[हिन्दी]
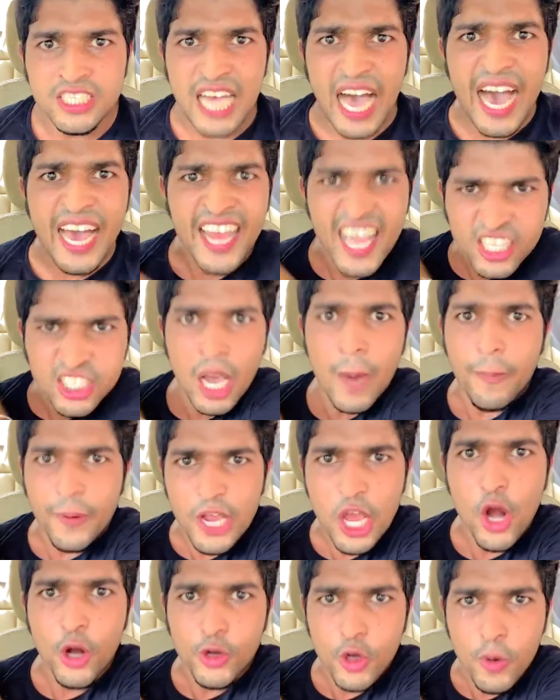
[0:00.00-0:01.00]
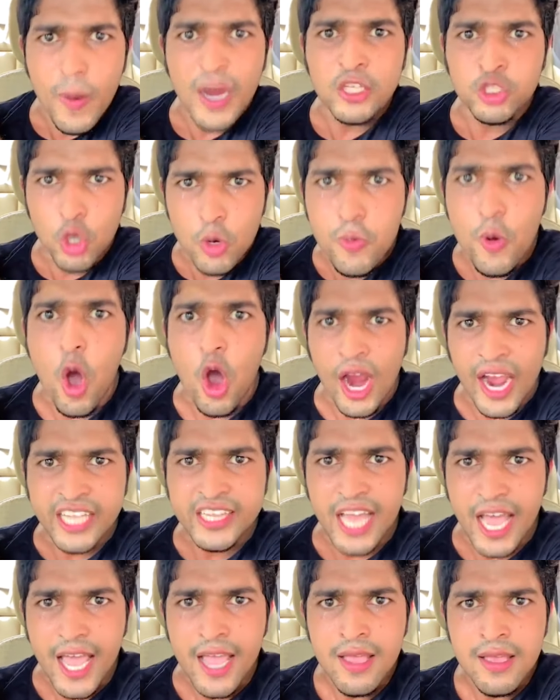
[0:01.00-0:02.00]
सारे छपरी यूट्यूबर चुप हो
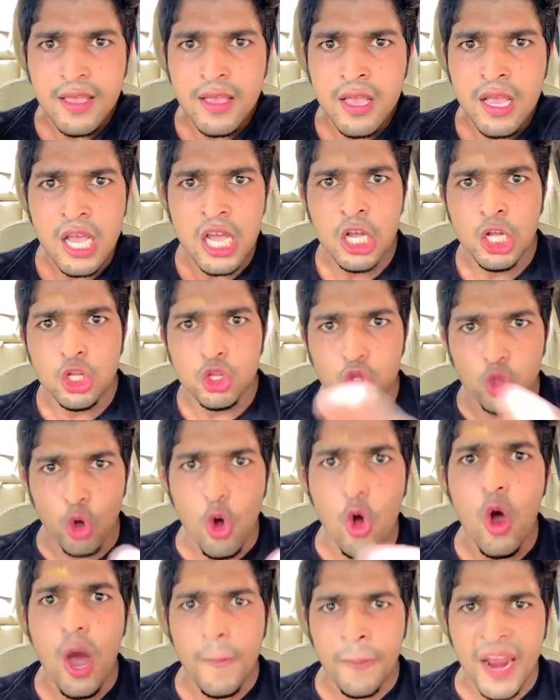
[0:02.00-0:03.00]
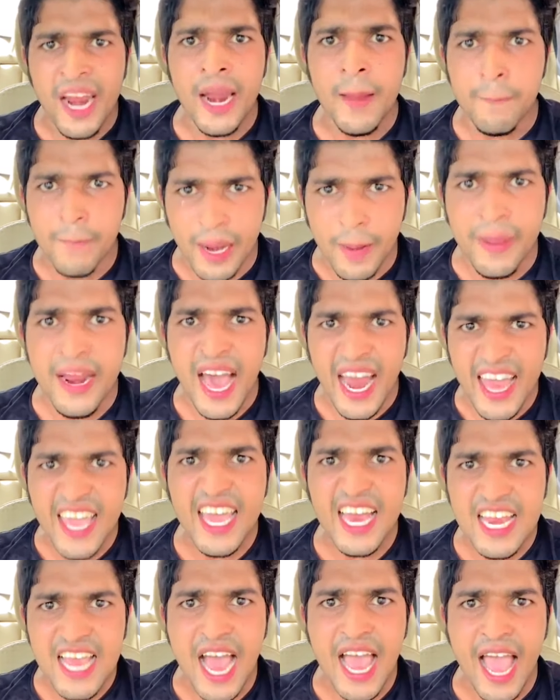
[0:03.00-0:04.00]
गए थे तू अपना नंबर
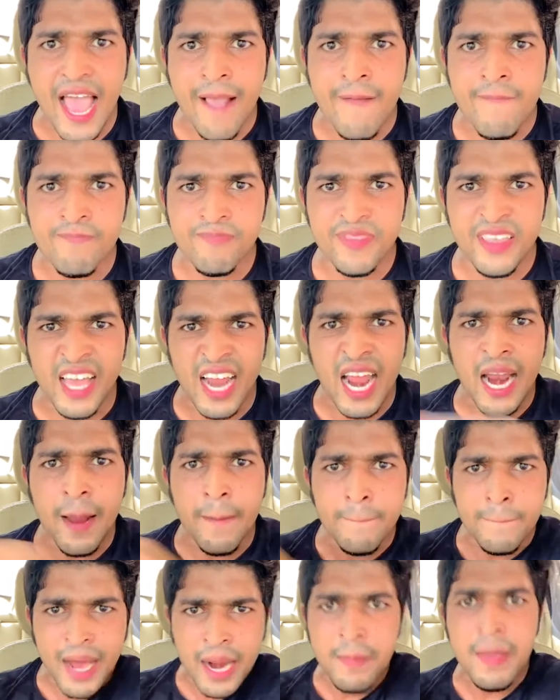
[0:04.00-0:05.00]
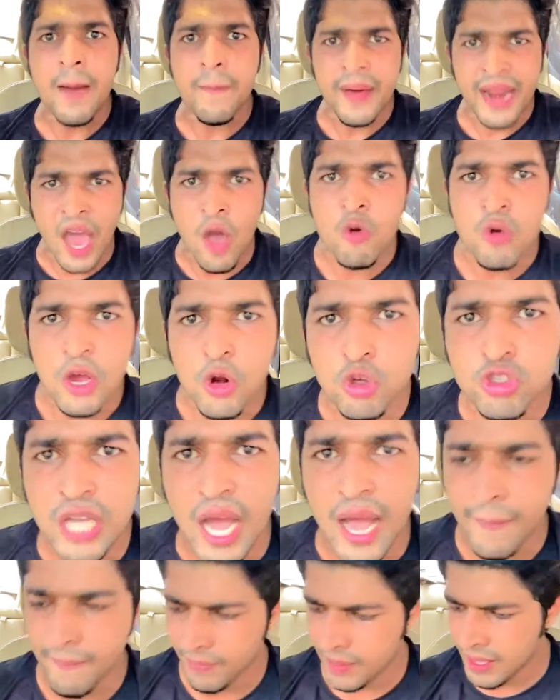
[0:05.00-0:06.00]
बनाने के लिए आया तेरा नंबर मैं बनाऊंगा रुक
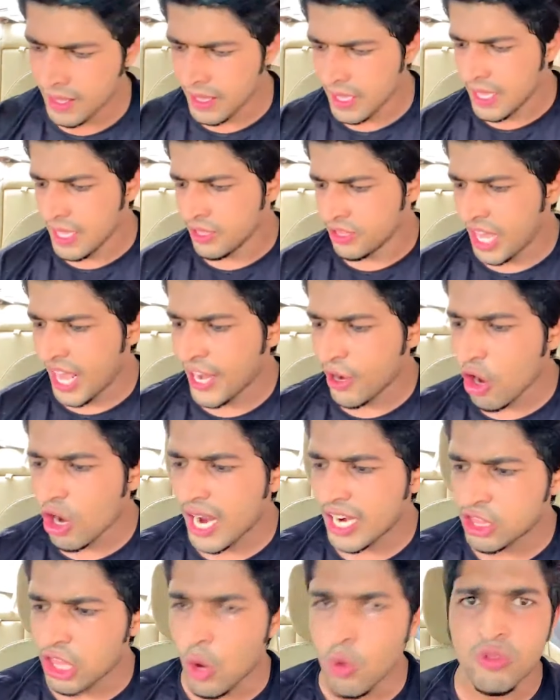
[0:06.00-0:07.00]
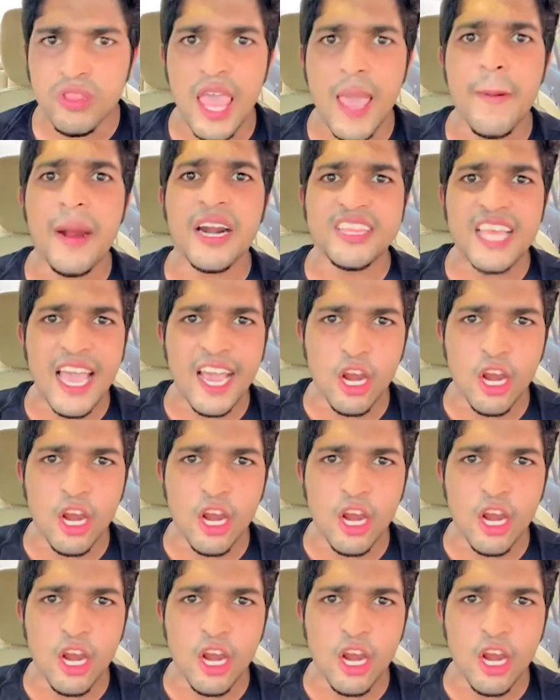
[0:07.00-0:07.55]
जा तेरे को करता हूं एक बार